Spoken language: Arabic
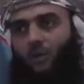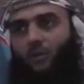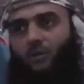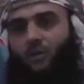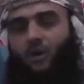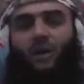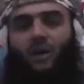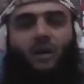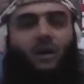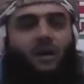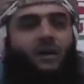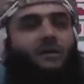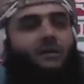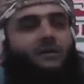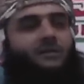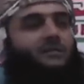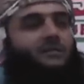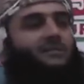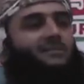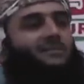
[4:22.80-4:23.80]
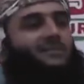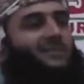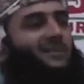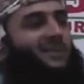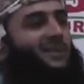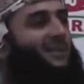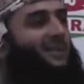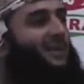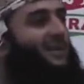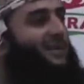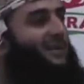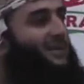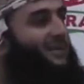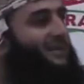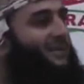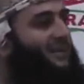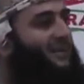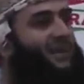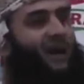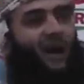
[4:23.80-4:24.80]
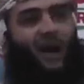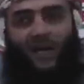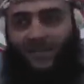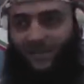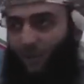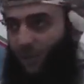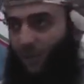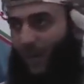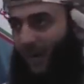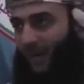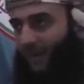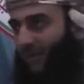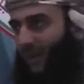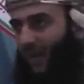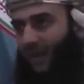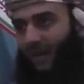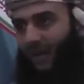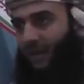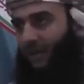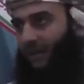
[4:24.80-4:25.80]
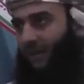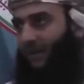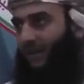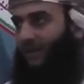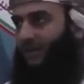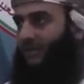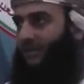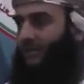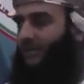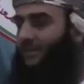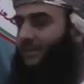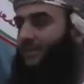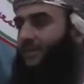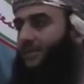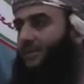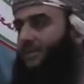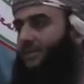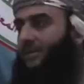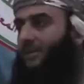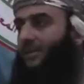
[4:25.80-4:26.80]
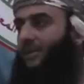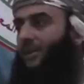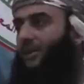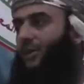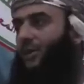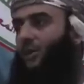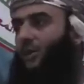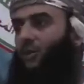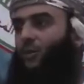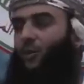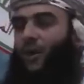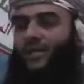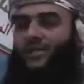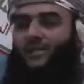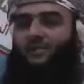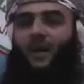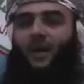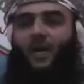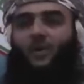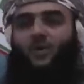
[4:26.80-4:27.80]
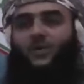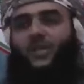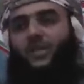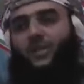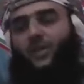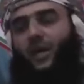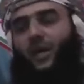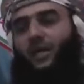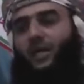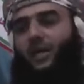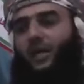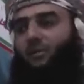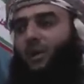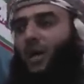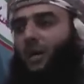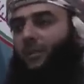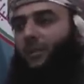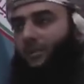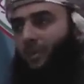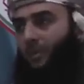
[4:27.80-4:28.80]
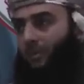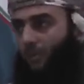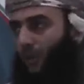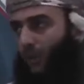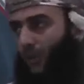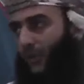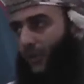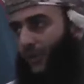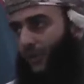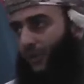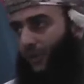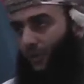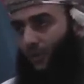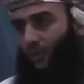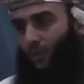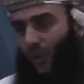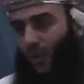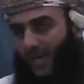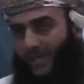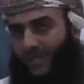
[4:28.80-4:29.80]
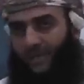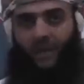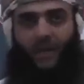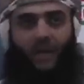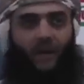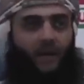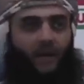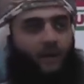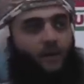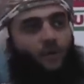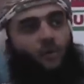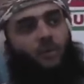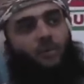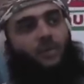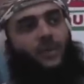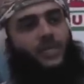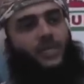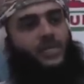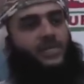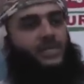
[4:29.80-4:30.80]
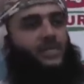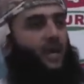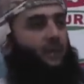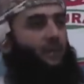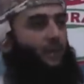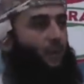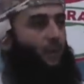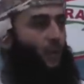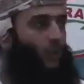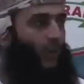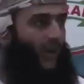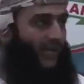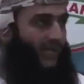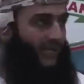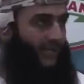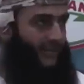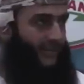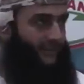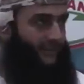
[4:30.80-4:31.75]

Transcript: فضاعت عمان في الحقيقة وأصبح يسيطر عليها محمد بن بور وأتباعه من بني السامة بن لؤي